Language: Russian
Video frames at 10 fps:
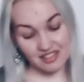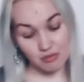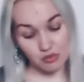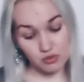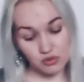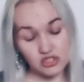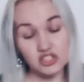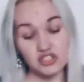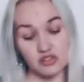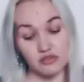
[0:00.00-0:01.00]
Ты
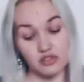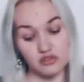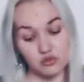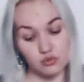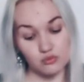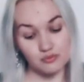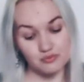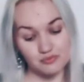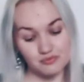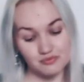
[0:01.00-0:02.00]
заблудишься в лесу.